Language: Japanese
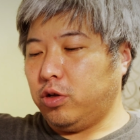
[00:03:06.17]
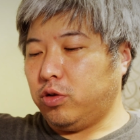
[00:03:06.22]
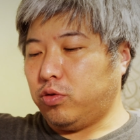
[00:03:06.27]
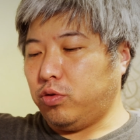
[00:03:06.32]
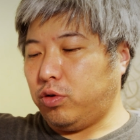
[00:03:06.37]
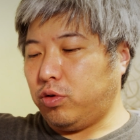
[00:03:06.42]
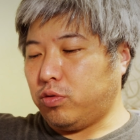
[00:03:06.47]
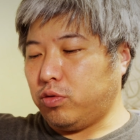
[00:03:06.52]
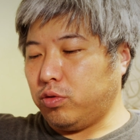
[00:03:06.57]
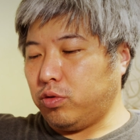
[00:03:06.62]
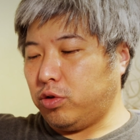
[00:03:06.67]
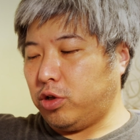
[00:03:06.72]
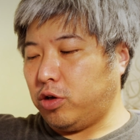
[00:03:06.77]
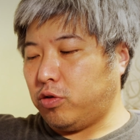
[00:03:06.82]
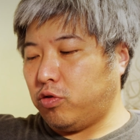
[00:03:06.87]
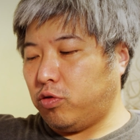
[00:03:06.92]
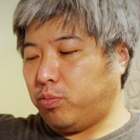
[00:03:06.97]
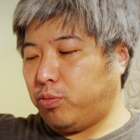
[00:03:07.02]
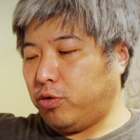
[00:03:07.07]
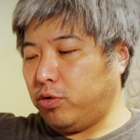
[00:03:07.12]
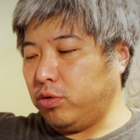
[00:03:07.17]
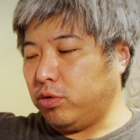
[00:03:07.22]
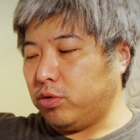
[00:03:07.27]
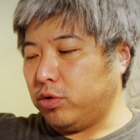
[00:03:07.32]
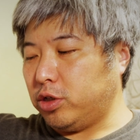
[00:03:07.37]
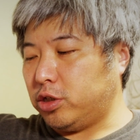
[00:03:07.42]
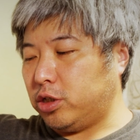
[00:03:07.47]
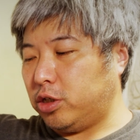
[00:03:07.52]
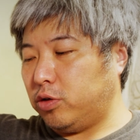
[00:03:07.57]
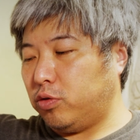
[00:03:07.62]
ということで、こう、ポン
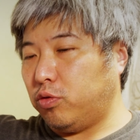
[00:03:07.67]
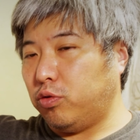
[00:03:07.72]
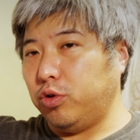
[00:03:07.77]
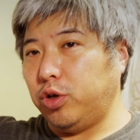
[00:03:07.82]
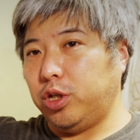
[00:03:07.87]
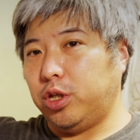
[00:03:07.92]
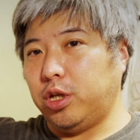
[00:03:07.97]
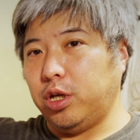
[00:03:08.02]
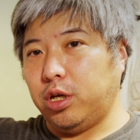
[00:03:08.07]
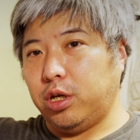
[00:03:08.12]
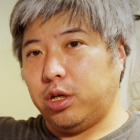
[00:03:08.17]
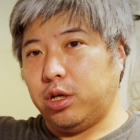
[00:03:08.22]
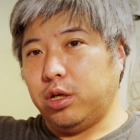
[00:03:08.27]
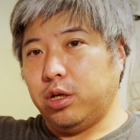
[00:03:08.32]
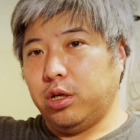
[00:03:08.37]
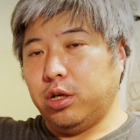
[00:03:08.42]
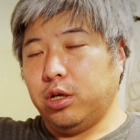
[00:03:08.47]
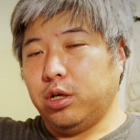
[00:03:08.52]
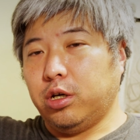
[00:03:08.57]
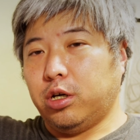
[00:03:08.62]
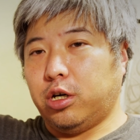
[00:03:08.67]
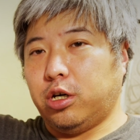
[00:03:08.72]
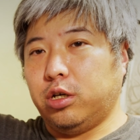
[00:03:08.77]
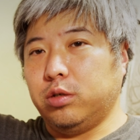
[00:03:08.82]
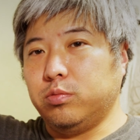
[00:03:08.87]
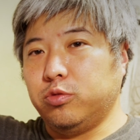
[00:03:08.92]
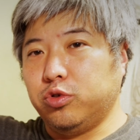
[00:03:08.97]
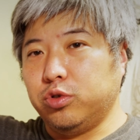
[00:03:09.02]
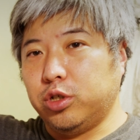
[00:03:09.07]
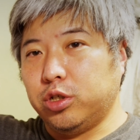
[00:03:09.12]
とですね、置いて、
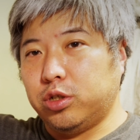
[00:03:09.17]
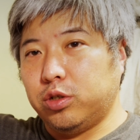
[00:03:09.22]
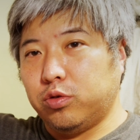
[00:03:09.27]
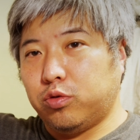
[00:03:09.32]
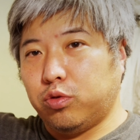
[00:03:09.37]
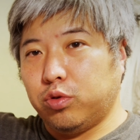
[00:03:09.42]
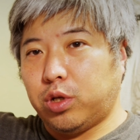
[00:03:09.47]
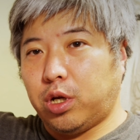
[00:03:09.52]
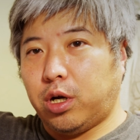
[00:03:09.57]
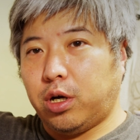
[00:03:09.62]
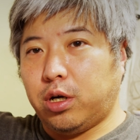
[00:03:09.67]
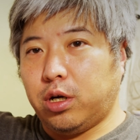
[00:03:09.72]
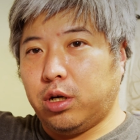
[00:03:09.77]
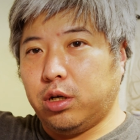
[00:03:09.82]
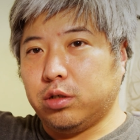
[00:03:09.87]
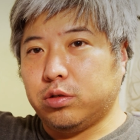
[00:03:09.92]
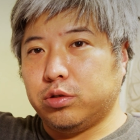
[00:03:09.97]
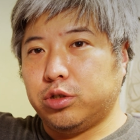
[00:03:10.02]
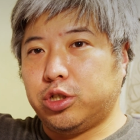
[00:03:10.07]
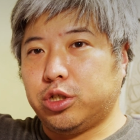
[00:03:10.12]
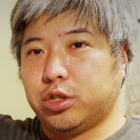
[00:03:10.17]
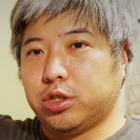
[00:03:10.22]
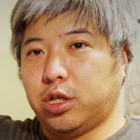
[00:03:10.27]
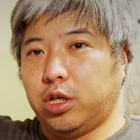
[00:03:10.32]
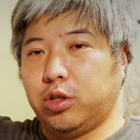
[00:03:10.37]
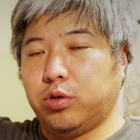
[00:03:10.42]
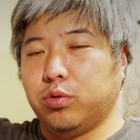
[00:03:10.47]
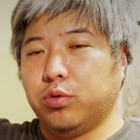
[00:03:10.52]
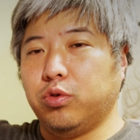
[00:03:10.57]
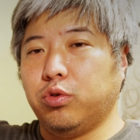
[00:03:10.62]
アームをですね、こう高くしっか
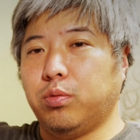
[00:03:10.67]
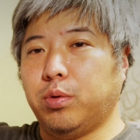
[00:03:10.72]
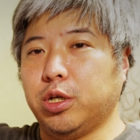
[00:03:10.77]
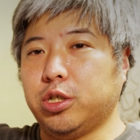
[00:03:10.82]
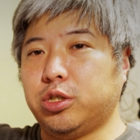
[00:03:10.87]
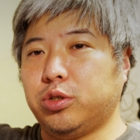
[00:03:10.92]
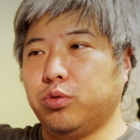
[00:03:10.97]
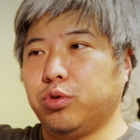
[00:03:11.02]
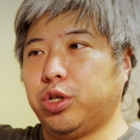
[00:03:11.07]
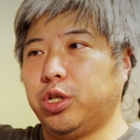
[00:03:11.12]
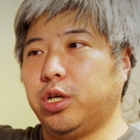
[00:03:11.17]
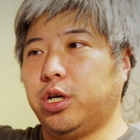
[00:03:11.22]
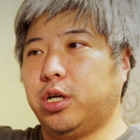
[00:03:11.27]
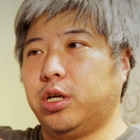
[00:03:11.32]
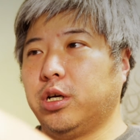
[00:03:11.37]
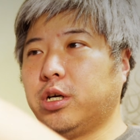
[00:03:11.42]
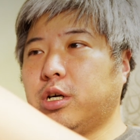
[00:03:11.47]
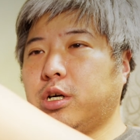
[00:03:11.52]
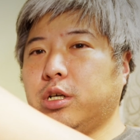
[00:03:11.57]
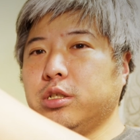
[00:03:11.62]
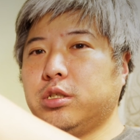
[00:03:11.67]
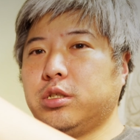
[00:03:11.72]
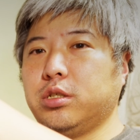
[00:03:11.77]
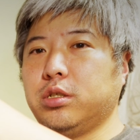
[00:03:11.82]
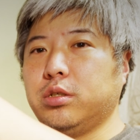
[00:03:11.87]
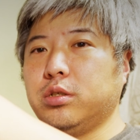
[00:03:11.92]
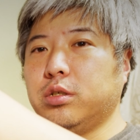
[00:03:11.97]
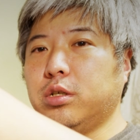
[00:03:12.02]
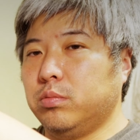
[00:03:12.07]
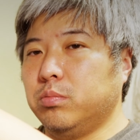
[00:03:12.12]
りと伸ばしておきながら、か
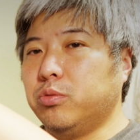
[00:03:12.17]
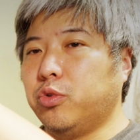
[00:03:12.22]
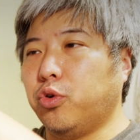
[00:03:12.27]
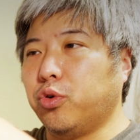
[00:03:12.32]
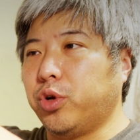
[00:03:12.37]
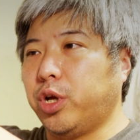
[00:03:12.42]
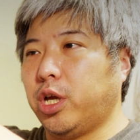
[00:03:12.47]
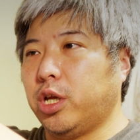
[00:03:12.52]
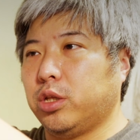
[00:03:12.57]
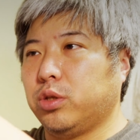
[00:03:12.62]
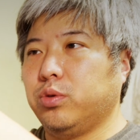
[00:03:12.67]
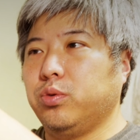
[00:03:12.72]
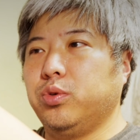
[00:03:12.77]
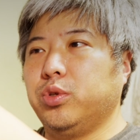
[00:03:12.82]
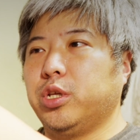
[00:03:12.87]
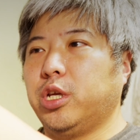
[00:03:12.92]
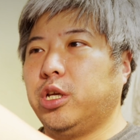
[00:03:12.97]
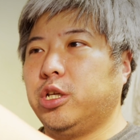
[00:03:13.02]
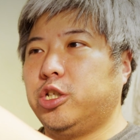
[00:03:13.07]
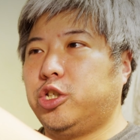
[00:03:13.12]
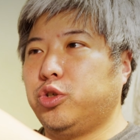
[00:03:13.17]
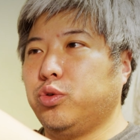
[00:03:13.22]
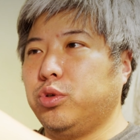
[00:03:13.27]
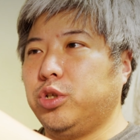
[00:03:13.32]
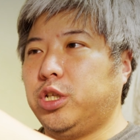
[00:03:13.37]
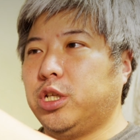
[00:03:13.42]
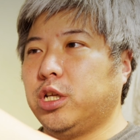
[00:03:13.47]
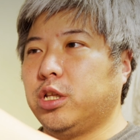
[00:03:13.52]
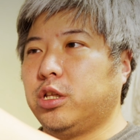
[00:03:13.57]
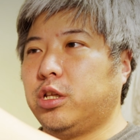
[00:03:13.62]
つ、ボールヘッド雲台上
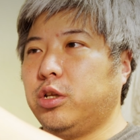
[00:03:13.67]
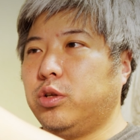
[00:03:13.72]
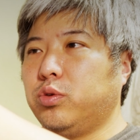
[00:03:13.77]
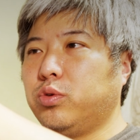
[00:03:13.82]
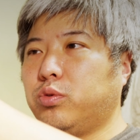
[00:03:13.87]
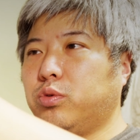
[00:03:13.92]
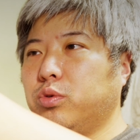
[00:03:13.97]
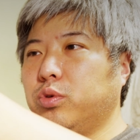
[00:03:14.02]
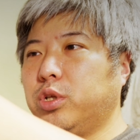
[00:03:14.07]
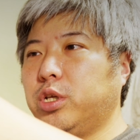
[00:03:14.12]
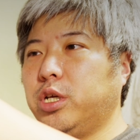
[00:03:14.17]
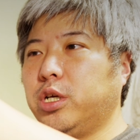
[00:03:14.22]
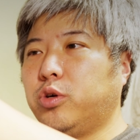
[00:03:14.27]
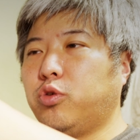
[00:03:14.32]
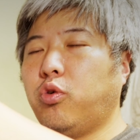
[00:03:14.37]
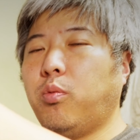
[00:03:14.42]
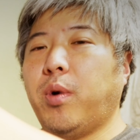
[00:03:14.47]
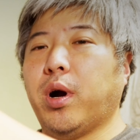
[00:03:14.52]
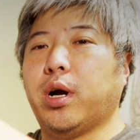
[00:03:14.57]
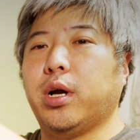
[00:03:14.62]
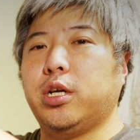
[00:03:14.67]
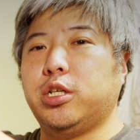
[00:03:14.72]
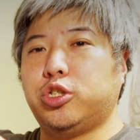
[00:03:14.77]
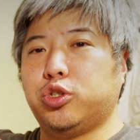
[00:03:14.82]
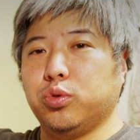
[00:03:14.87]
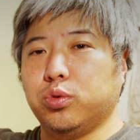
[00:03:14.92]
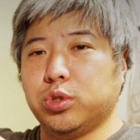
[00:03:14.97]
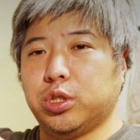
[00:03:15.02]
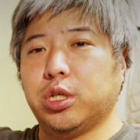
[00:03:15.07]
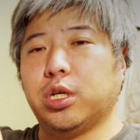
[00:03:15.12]
になっているところで、細かい
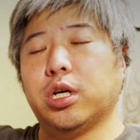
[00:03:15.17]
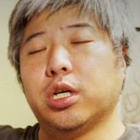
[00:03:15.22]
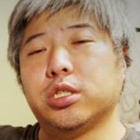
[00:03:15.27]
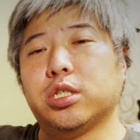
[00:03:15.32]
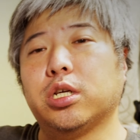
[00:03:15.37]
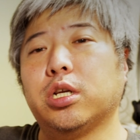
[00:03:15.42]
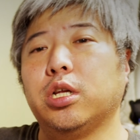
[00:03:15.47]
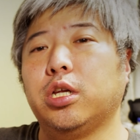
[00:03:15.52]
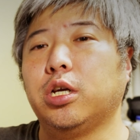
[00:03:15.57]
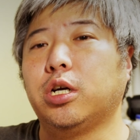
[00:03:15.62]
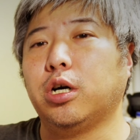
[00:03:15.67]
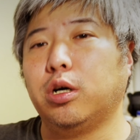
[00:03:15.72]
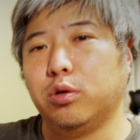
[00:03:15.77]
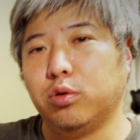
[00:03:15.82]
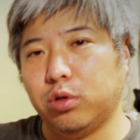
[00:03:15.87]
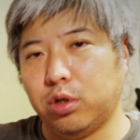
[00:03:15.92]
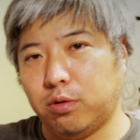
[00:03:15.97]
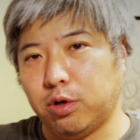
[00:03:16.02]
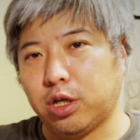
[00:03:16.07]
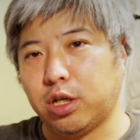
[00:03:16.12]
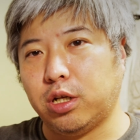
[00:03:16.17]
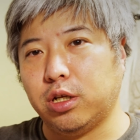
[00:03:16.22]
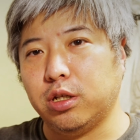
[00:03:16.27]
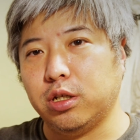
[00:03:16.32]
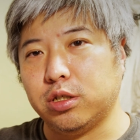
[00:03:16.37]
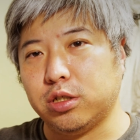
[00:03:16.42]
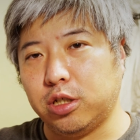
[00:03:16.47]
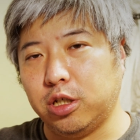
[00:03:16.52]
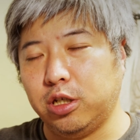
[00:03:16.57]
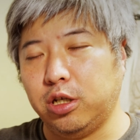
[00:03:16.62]
調整がさらに可能なわけなん
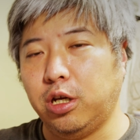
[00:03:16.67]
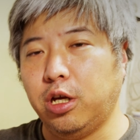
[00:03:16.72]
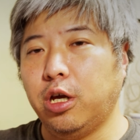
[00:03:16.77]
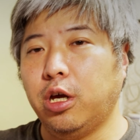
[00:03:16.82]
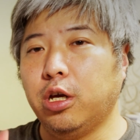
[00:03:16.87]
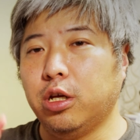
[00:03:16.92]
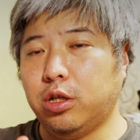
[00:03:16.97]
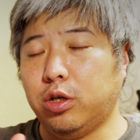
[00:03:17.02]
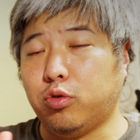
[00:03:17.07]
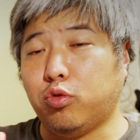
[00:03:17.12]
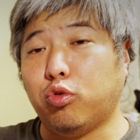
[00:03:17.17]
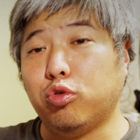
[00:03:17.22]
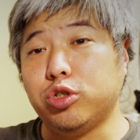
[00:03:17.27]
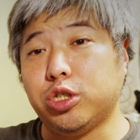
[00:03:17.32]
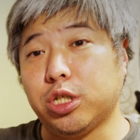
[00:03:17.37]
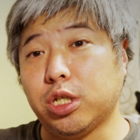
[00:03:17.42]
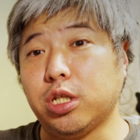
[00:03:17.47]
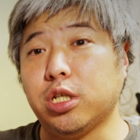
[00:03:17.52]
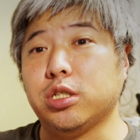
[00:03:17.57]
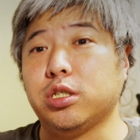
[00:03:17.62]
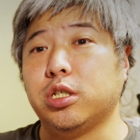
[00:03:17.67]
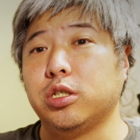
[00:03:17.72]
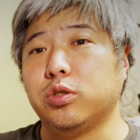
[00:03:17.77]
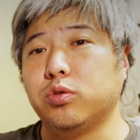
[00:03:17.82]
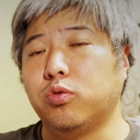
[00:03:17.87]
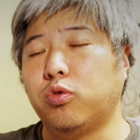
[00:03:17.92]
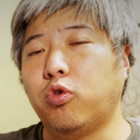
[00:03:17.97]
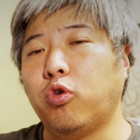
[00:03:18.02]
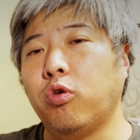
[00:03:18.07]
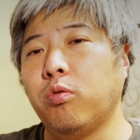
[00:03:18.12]
ですね。で、こちらですね、そ
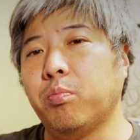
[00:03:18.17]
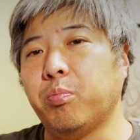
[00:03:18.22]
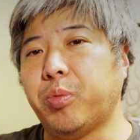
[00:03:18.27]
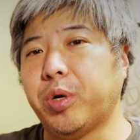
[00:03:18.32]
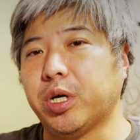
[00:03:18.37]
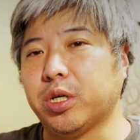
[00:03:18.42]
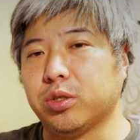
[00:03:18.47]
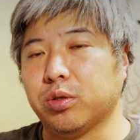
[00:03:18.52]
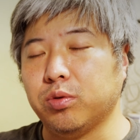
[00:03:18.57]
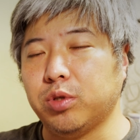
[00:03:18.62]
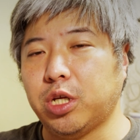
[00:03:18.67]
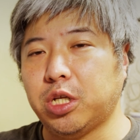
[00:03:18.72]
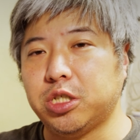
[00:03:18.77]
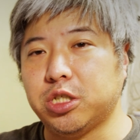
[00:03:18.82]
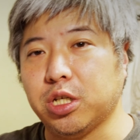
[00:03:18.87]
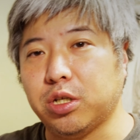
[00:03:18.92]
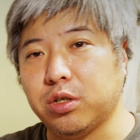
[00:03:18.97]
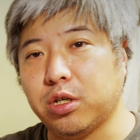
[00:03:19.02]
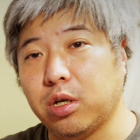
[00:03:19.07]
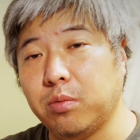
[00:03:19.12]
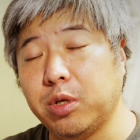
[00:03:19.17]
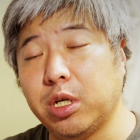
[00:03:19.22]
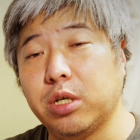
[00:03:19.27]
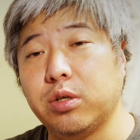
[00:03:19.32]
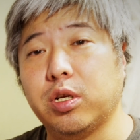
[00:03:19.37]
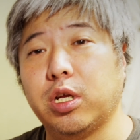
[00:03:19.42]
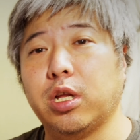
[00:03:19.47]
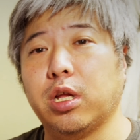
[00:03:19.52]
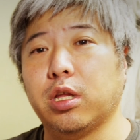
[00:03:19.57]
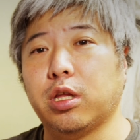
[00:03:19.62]
のコンパクトデジタルカメラ
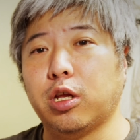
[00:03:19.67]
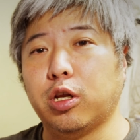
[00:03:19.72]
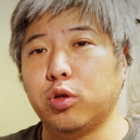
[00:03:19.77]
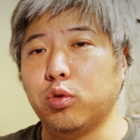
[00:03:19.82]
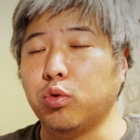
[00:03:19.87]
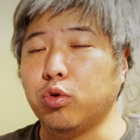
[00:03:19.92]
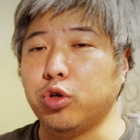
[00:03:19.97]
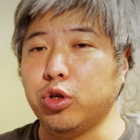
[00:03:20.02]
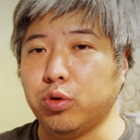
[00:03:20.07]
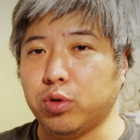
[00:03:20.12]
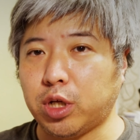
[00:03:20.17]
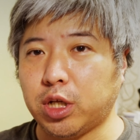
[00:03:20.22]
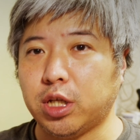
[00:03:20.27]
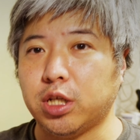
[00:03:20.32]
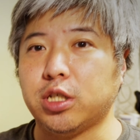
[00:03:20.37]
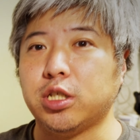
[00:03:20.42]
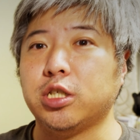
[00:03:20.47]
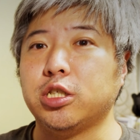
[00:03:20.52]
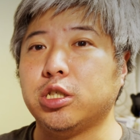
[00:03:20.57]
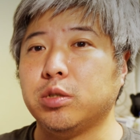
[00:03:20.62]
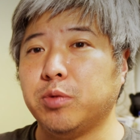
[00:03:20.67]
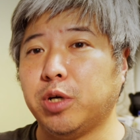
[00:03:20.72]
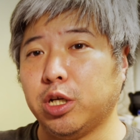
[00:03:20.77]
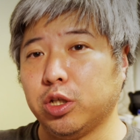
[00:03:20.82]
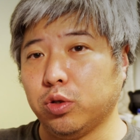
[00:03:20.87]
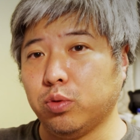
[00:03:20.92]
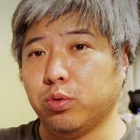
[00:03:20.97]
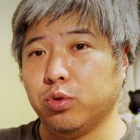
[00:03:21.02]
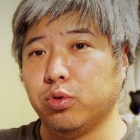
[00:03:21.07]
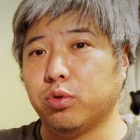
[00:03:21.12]
ぐらいだったら乗るようなんですね。
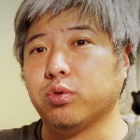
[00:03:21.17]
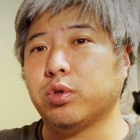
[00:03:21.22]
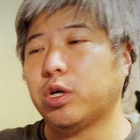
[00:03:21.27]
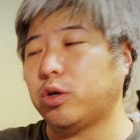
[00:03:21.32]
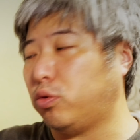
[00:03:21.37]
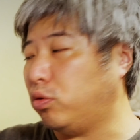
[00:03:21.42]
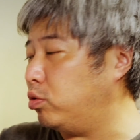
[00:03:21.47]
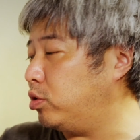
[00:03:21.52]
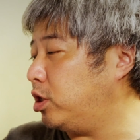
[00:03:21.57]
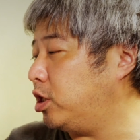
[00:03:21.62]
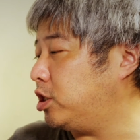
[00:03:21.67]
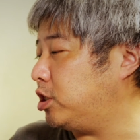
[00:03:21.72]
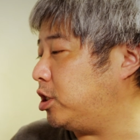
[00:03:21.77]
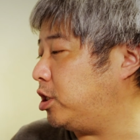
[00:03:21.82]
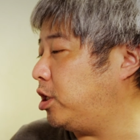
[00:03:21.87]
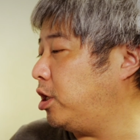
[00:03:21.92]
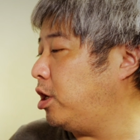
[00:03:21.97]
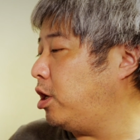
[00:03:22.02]
スマートフォンとかコンデジ。